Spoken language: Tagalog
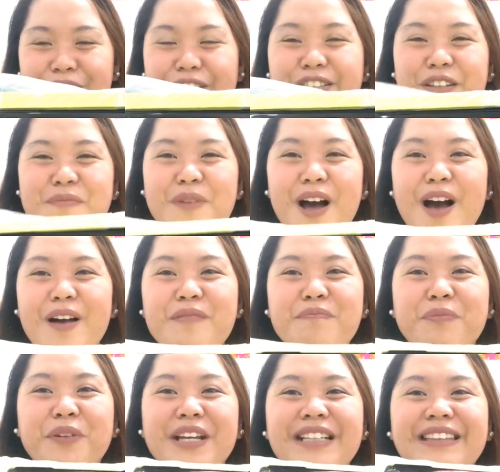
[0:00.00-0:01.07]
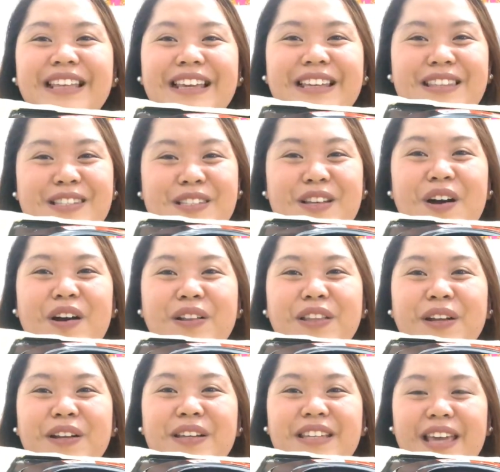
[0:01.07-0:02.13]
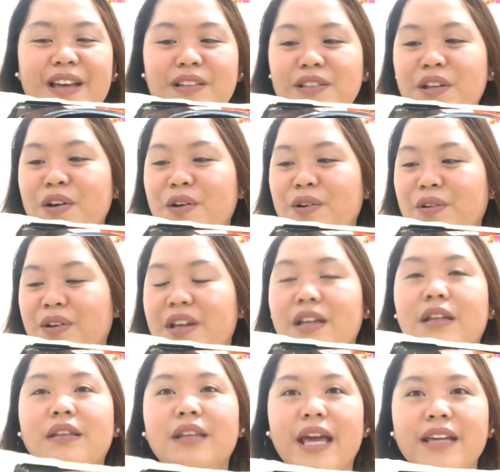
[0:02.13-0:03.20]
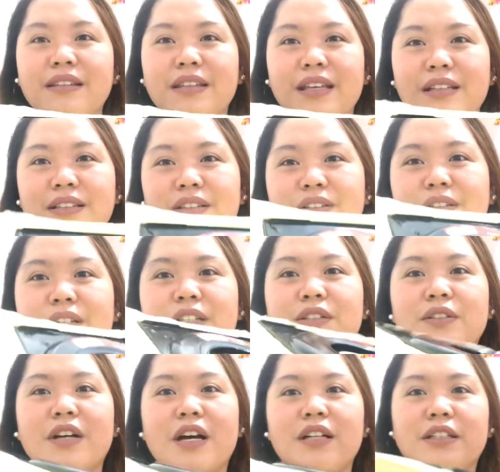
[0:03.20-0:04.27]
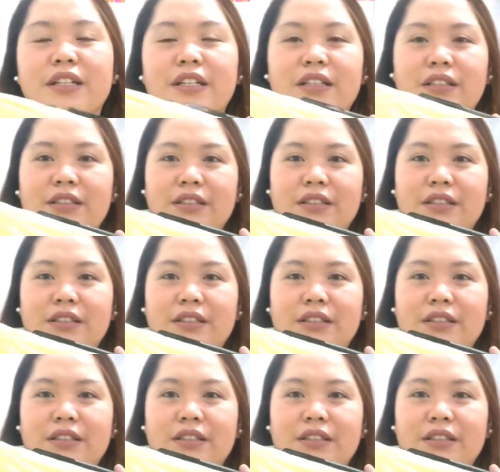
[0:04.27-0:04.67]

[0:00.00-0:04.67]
Ah, diba? Ang pretty. It's color yellow. Light yellow. Anong color?